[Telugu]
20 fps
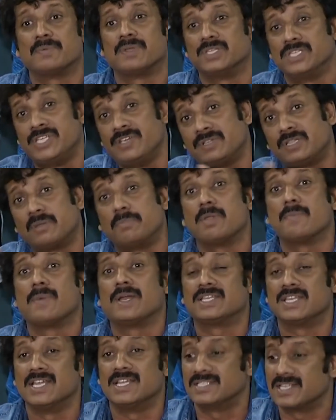పెట్టిన జీవిత
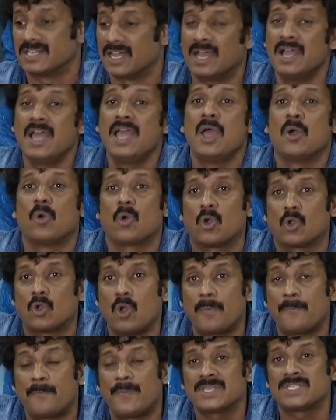బీమా చేయించిన ఒక
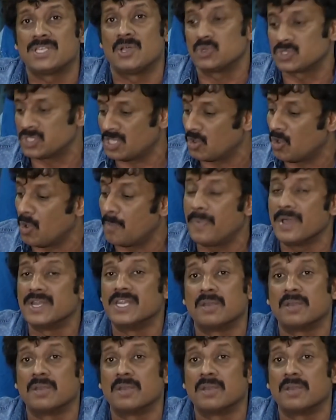గొప్ప సంస్థ గొప్ప